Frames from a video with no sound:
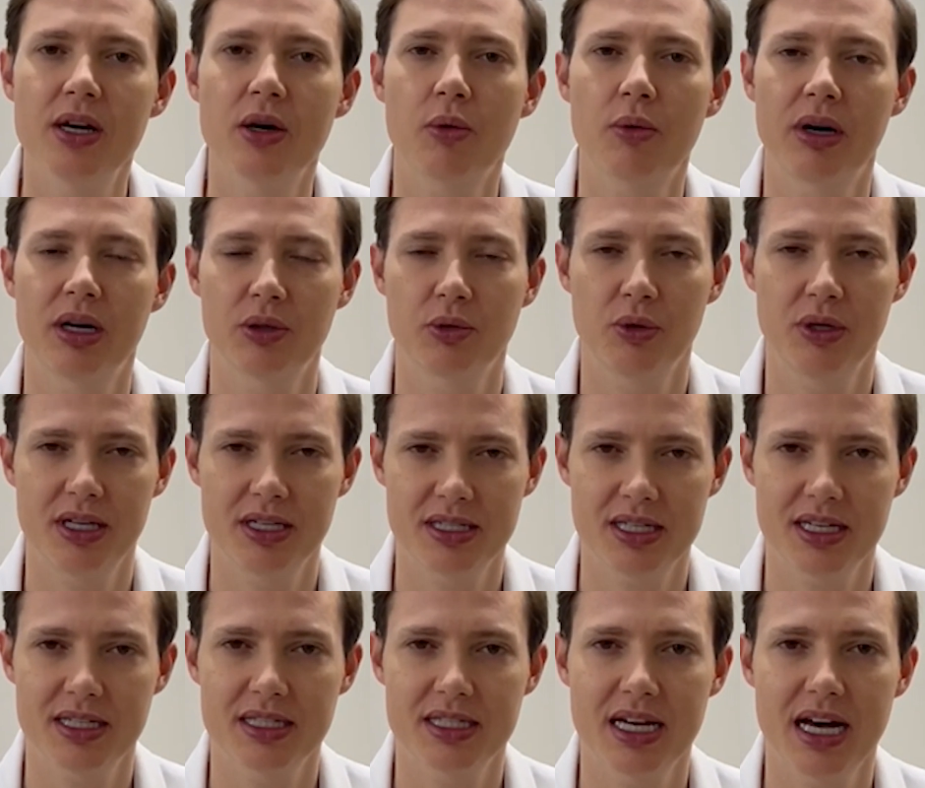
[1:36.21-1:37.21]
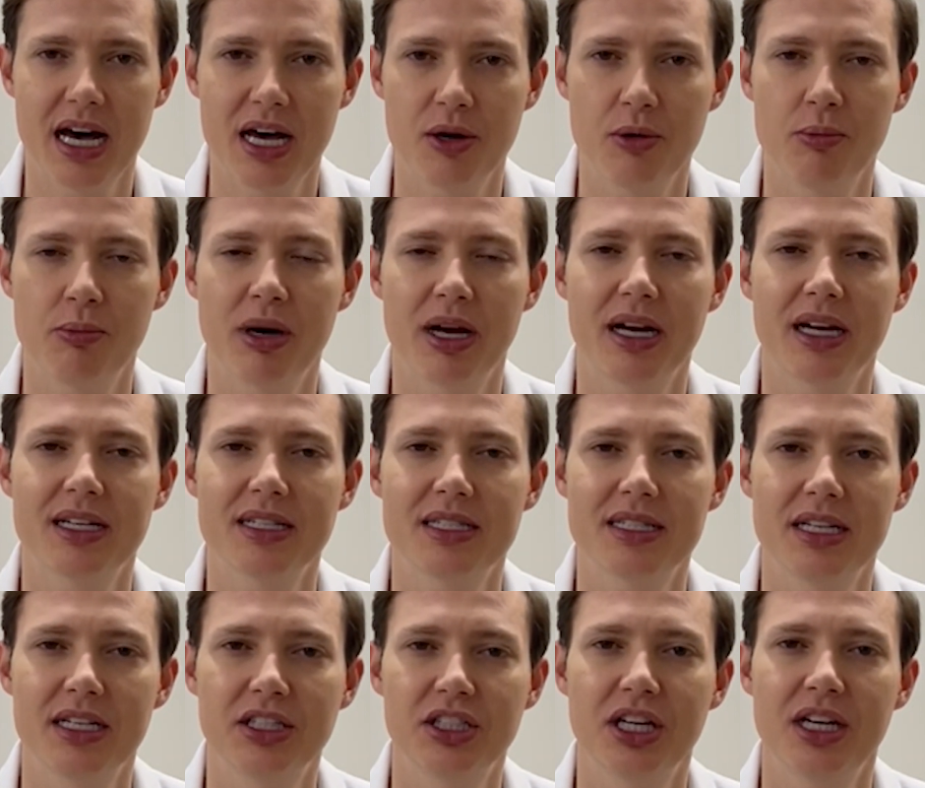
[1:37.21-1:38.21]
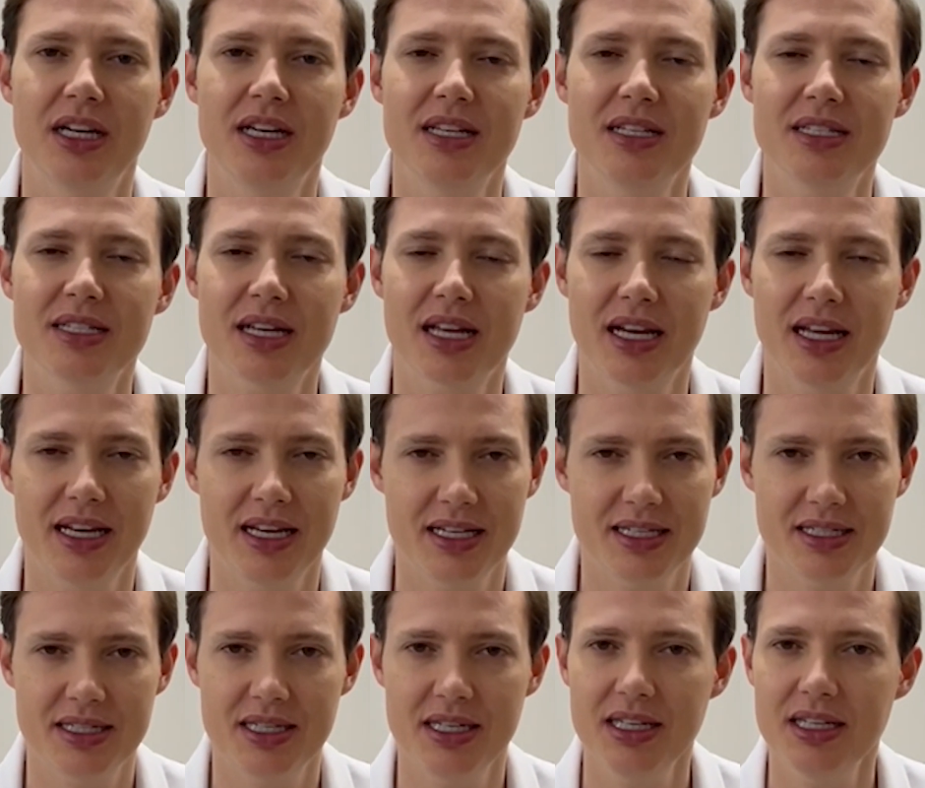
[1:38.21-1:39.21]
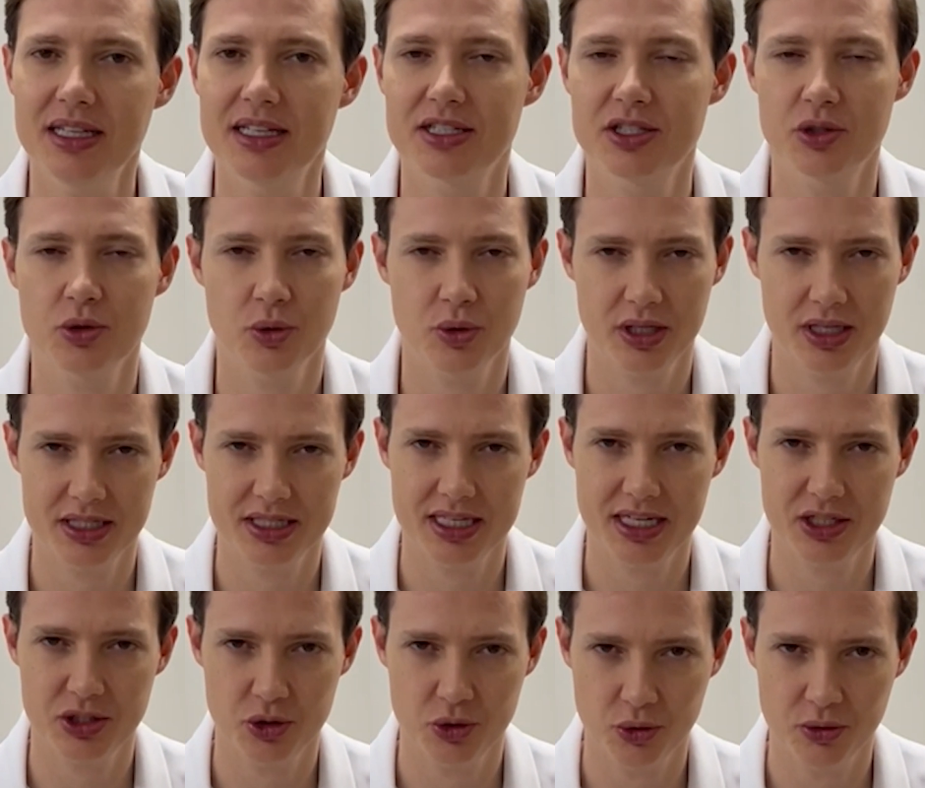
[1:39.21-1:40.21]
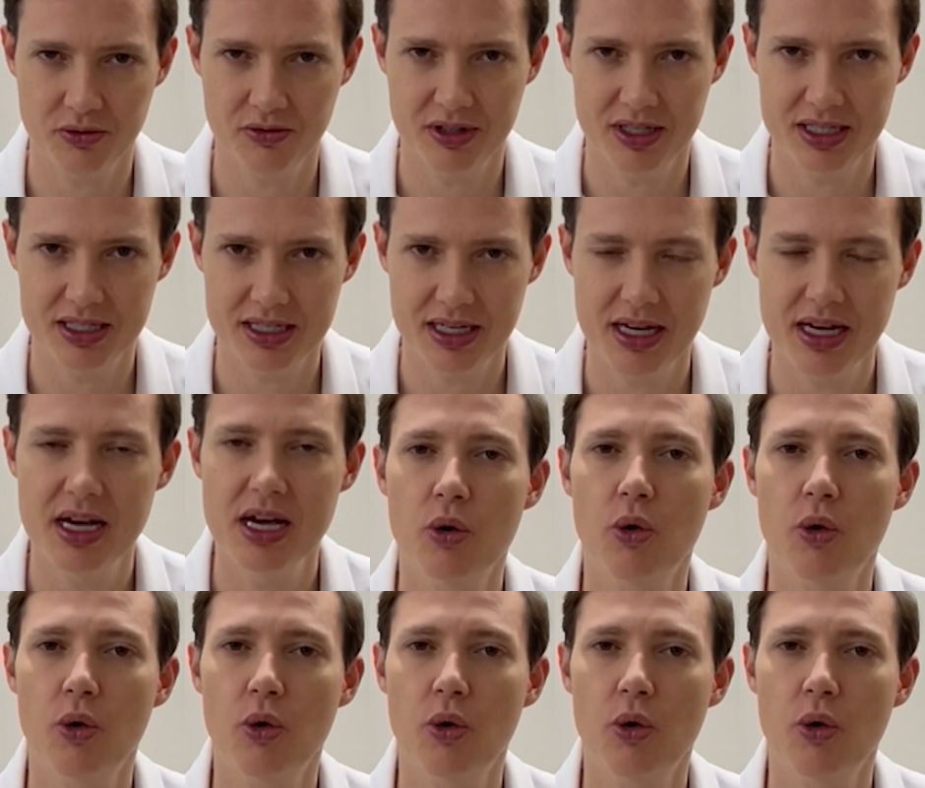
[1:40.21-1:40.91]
quando necessário para que sejam esclarecidas todas as dúvidas.